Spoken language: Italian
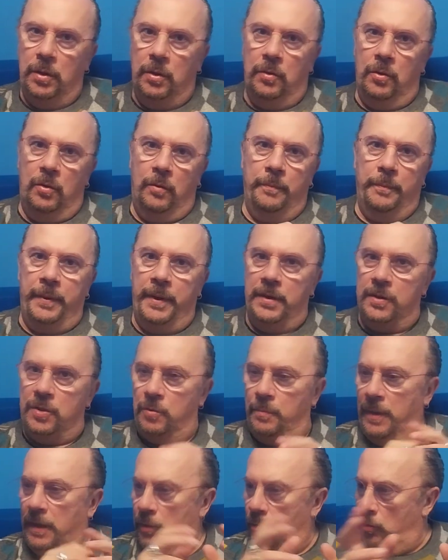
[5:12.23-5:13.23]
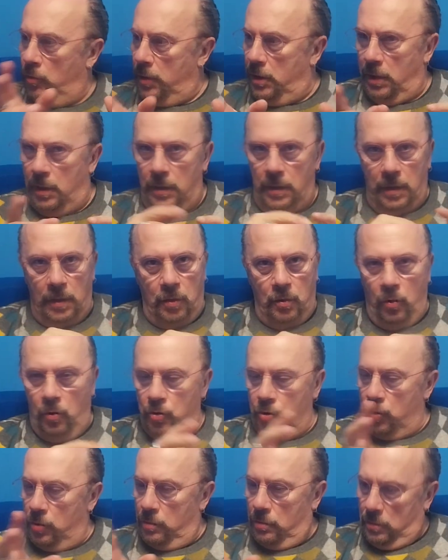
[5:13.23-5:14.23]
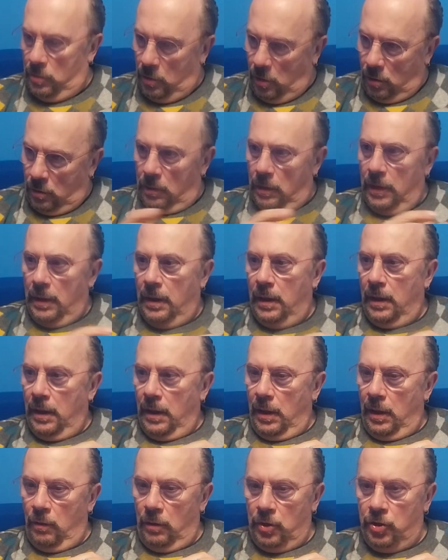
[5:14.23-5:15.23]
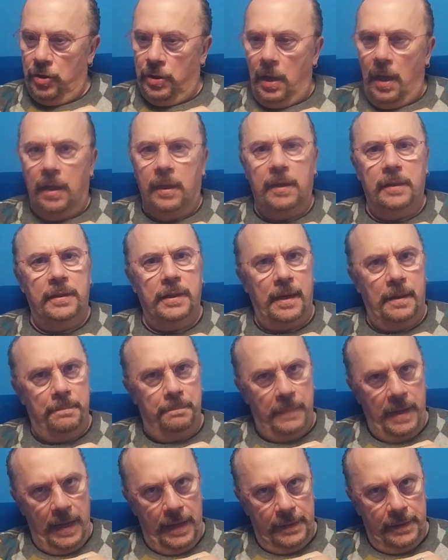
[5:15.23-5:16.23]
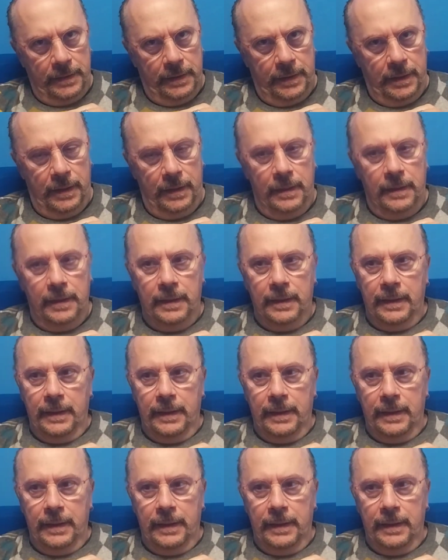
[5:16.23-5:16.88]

non penso mandoline e cose, no è una città anche drammatica,